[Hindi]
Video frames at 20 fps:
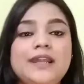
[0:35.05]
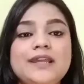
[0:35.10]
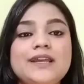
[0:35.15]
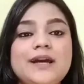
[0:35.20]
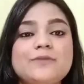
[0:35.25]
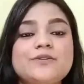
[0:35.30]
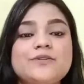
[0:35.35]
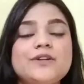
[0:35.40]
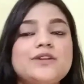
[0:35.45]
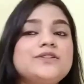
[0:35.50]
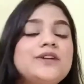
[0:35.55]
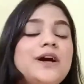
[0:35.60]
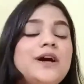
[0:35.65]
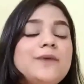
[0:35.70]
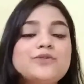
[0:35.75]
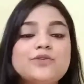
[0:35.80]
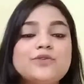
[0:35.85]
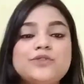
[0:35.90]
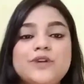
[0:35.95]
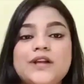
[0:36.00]
लिंक
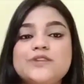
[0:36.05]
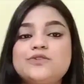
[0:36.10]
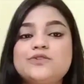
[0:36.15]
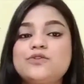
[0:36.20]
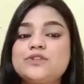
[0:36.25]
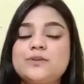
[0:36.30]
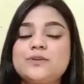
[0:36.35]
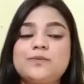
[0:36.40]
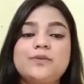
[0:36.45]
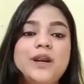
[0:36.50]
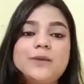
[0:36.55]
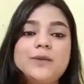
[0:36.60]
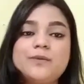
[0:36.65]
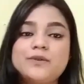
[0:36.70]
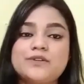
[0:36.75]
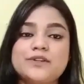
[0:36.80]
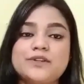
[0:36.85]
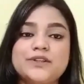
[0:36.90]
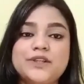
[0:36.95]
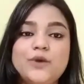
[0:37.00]
आप उसको जाकर जरूर सब्सक्राइब
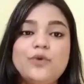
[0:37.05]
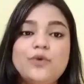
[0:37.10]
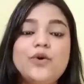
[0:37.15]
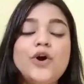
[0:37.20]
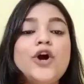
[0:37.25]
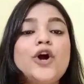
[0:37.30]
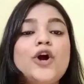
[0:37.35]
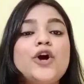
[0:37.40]
कर सकते हो